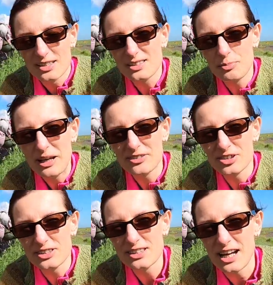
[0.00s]

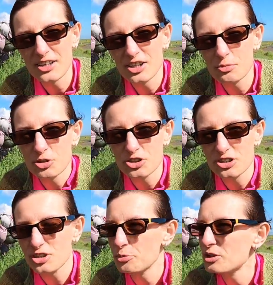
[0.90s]
zbędny stanik
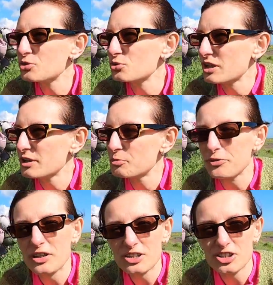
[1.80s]
może sobie tutaj
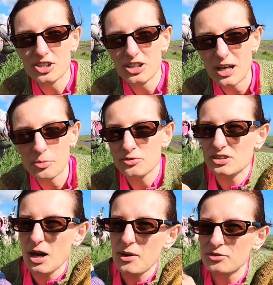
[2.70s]
powiesić i tak
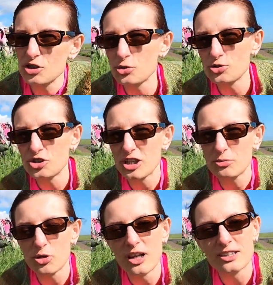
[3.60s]
powstała w ciągu
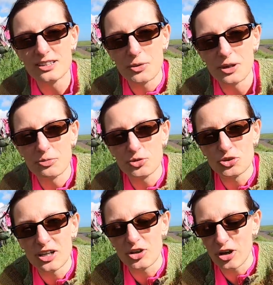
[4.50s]
7 lat całkiem
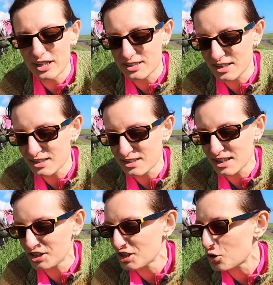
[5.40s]
duża kolekcja
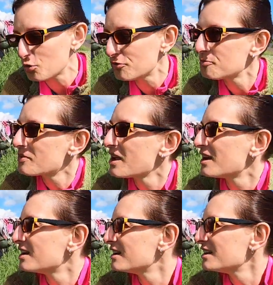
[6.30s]
staników
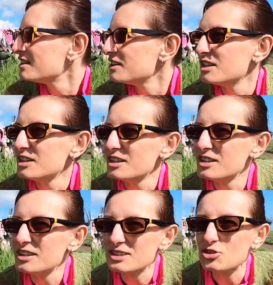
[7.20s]

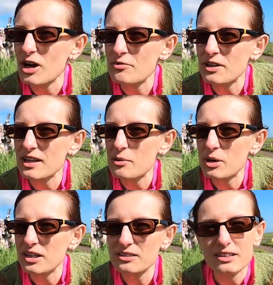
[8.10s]
i jest to
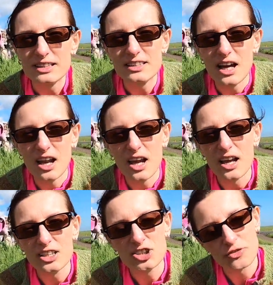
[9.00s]
ewenement na
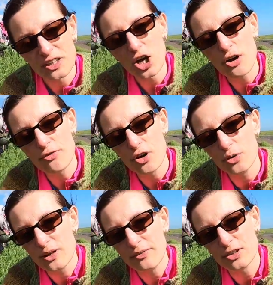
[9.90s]
skalę
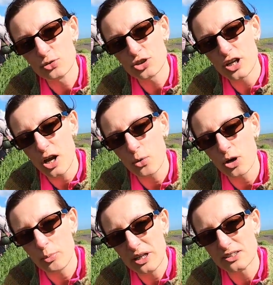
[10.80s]
światową, nawet już nie
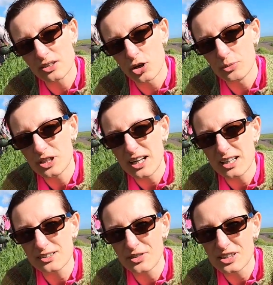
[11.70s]
europejską i taka
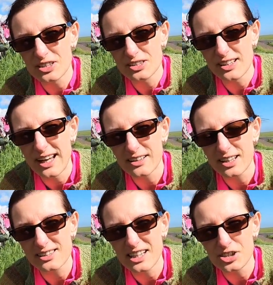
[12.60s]
jest właśnie
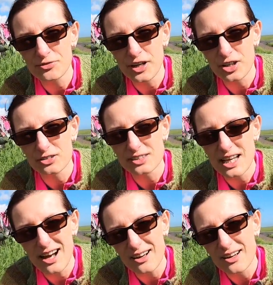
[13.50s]
Islandia zadziwiająca